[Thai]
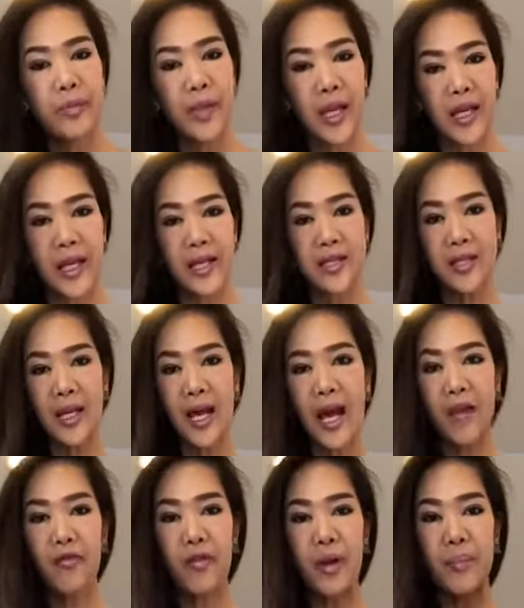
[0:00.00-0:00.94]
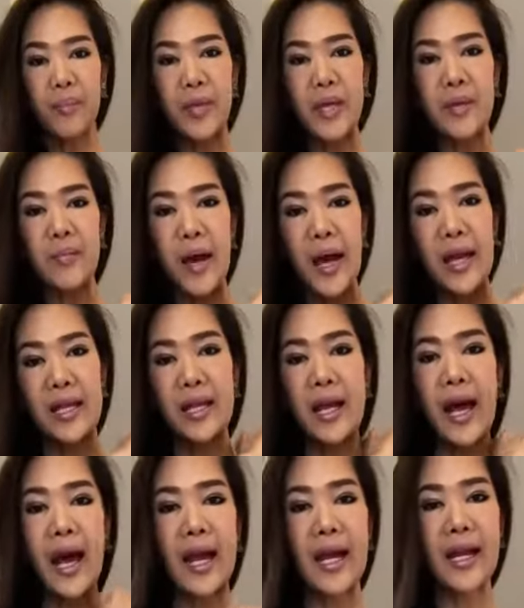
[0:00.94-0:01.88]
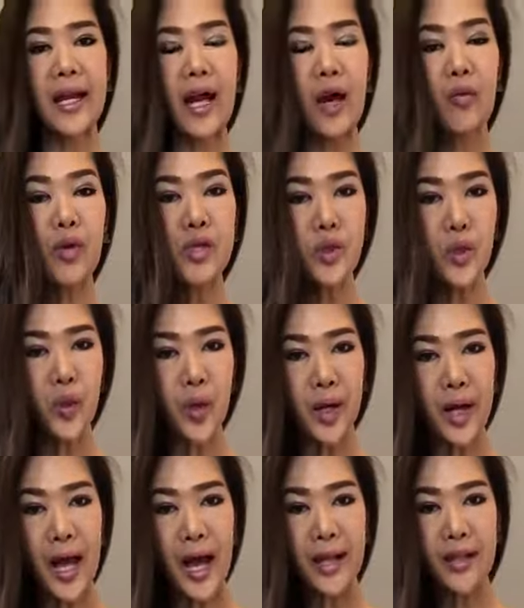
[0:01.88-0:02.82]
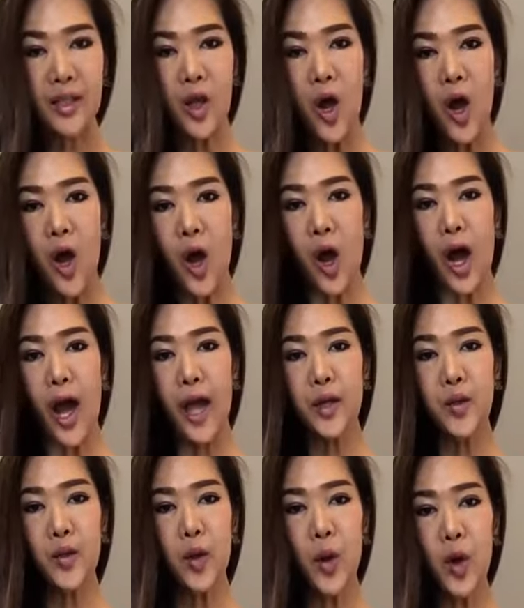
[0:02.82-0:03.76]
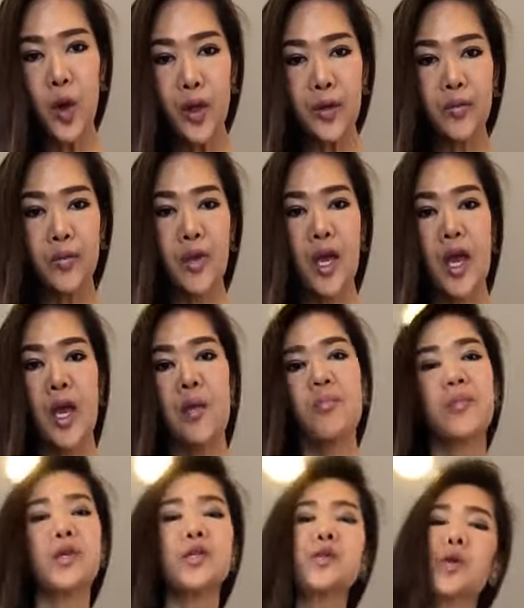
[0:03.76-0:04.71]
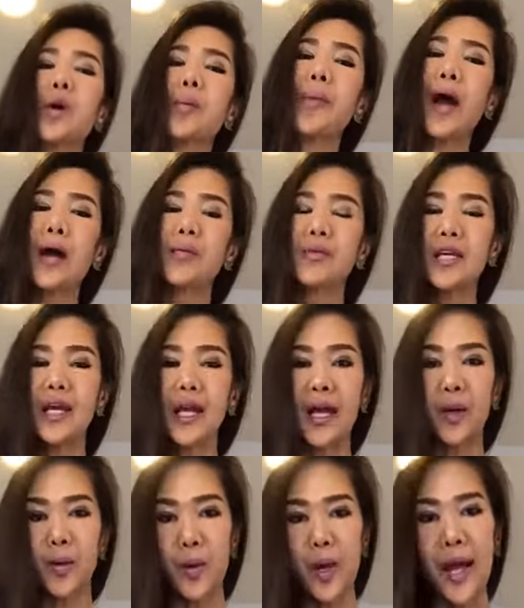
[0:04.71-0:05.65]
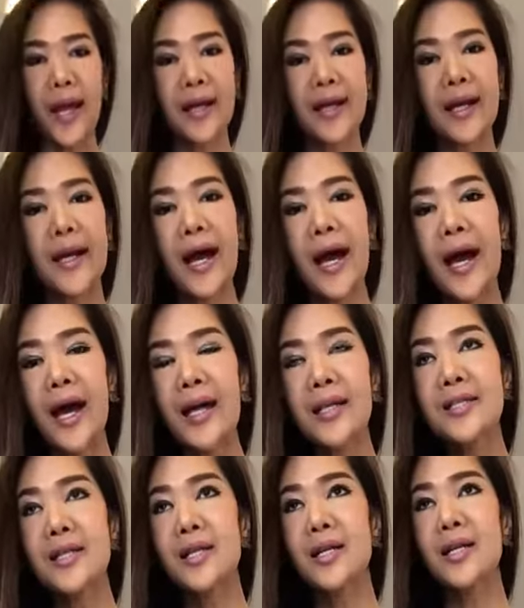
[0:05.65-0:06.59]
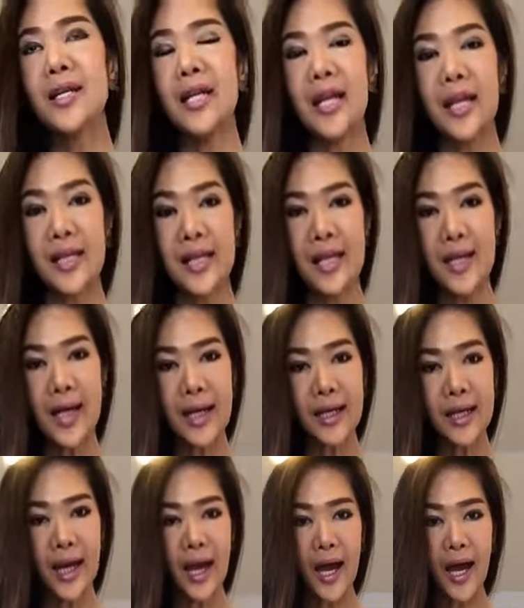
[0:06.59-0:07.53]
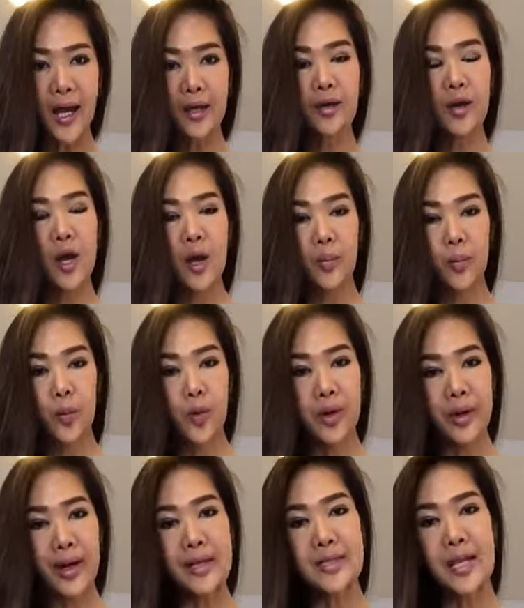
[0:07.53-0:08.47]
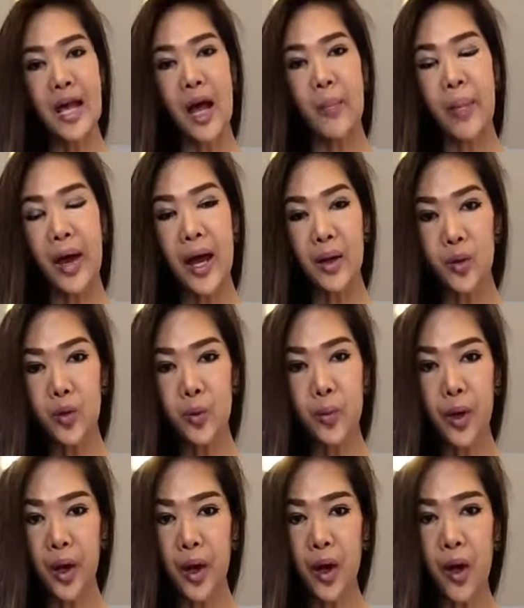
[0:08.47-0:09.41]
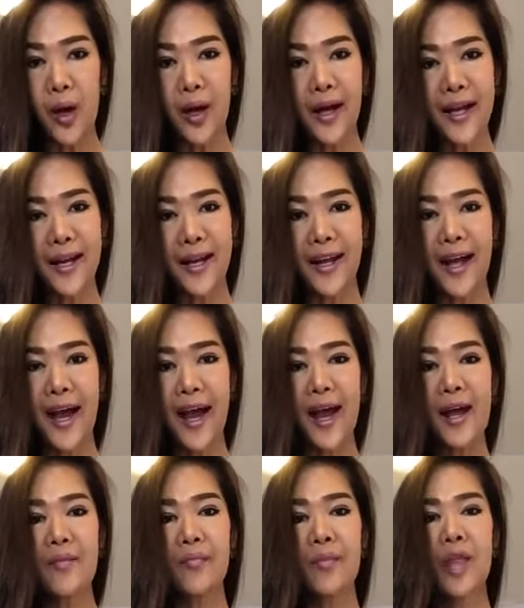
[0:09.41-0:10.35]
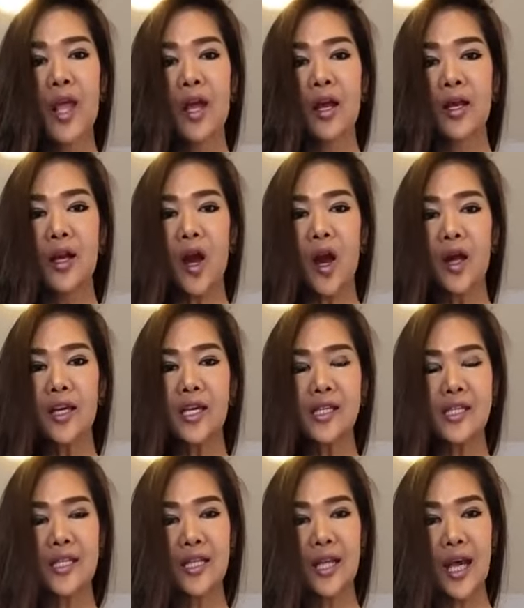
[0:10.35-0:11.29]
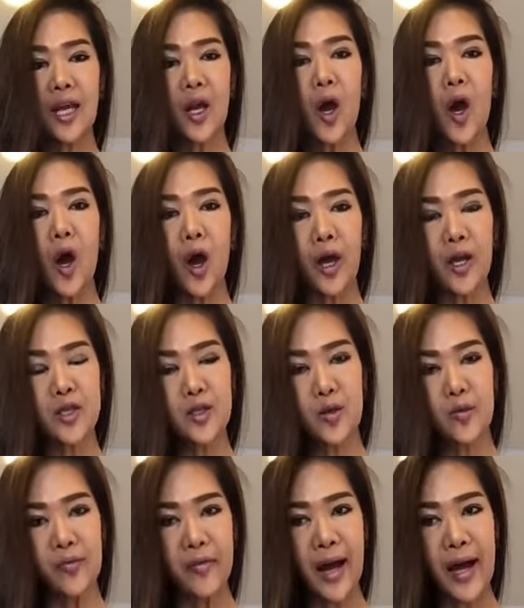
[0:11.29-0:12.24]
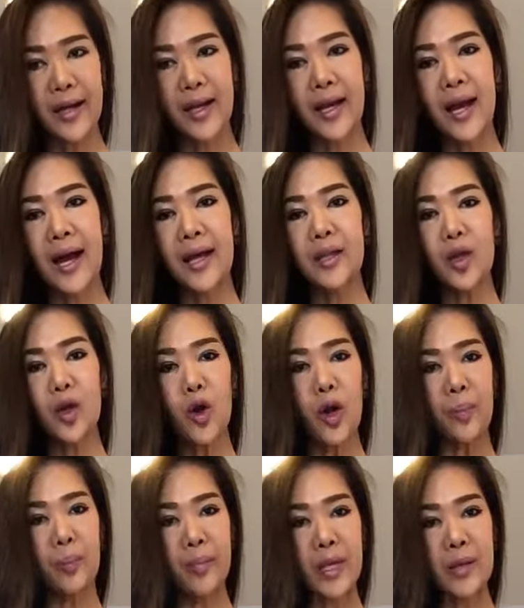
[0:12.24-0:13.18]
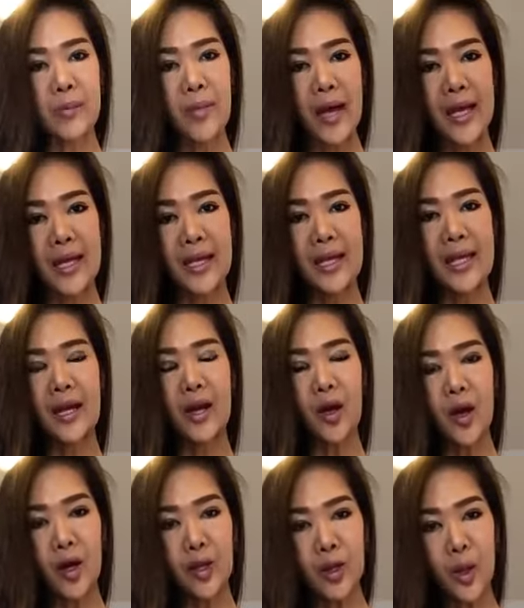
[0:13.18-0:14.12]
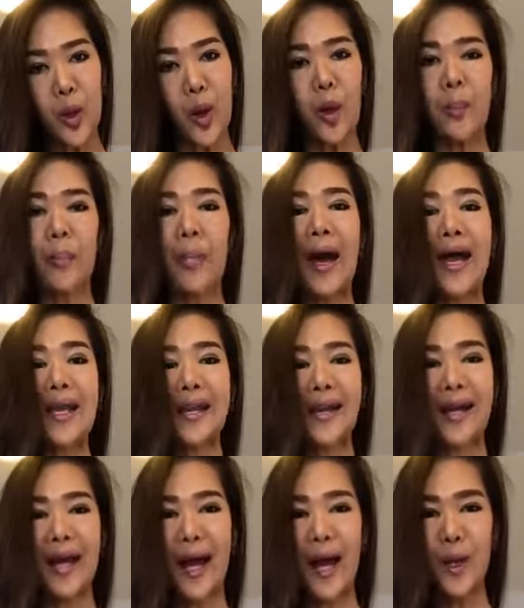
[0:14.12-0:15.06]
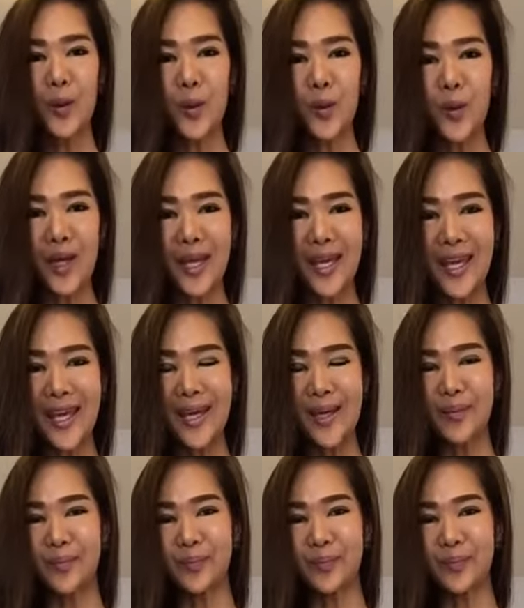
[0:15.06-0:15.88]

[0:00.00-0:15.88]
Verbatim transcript: ในเทศกาลวันปีใหม่ไทยนะคะ วันสงกรานต์ก็ขอให้ทุกคนมีสุขภาพที่แข็งแรงนะคะ เจริญในหน้าที่การงานบุญรักษาภาคคุ้มครองกันนะคะ ก็คิดสิ่งใดก็ขอให้สมหวังนะคะ ตลอดปีใหม่นี้แล้วก็ตลอดไปนะคะ ตรงนี้